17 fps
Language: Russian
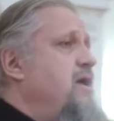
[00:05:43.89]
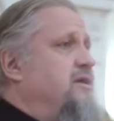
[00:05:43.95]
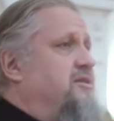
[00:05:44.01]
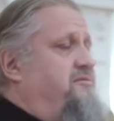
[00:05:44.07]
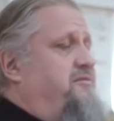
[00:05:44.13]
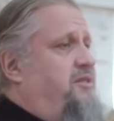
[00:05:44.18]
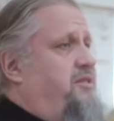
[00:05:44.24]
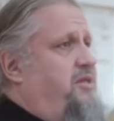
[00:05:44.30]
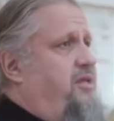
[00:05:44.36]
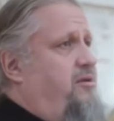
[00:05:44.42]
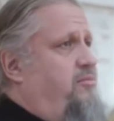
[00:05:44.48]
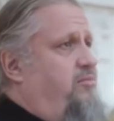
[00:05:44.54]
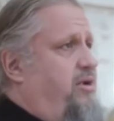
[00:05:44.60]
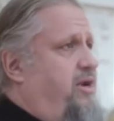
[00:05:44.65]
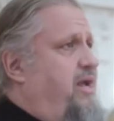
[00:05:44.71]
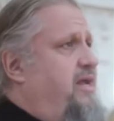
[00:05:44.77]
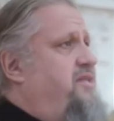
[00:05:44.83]
святые
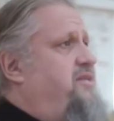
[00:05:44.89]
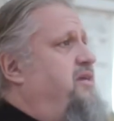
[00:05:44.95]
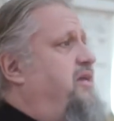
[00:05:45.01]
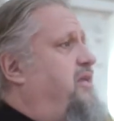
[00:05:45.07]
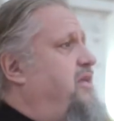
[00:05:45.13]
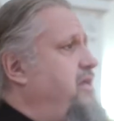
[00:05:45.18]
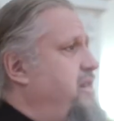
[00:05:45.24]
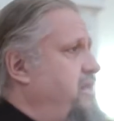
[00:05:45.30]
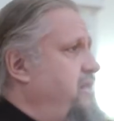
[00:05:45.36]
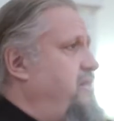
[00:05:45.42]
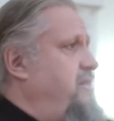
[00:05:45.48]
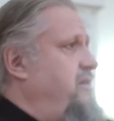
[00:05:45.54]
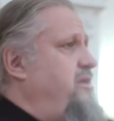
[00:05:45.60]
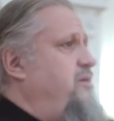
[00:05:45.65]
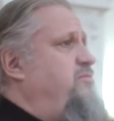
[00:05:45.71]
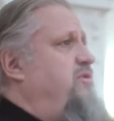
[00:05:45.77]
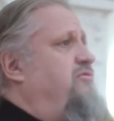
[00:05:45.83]
братья Кирилл
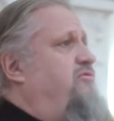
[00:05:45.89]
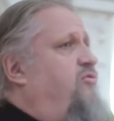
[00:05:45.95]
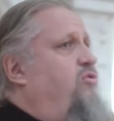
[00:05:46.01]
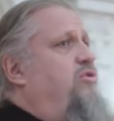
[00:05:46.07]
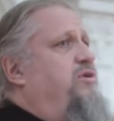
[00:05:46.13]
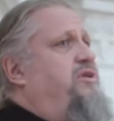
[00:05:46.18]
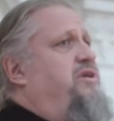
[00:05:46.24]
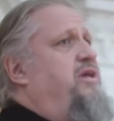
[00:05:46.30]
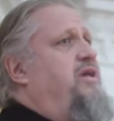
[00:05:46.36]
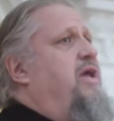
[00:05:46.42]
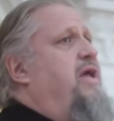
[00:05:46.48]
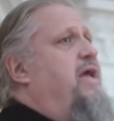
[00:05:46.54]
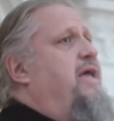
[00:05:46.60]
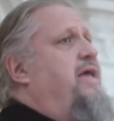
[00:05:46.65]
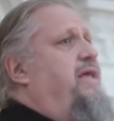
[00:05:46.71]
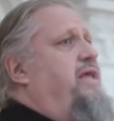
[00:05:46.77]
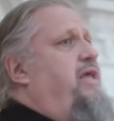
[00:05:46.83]
и Мефодий,
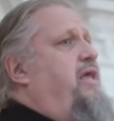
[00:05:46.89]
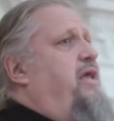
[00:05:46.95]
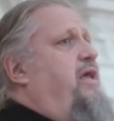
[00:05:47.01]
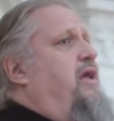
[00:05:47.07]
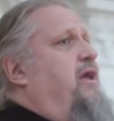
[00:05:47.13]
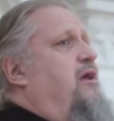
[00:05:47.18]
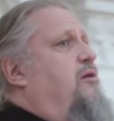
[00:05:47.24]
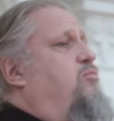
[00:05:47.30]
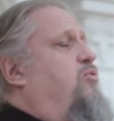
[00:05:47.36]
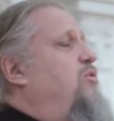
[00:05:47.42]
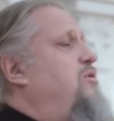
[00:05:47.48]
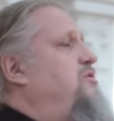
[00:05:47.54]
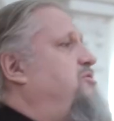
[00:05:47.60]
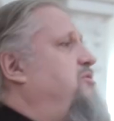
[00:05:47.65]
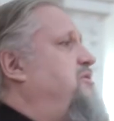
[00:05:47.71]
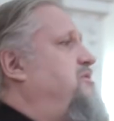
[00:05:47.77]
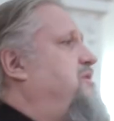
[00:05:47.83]
и
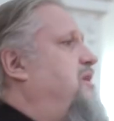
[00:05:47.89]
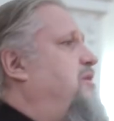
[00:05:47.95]
пользуясь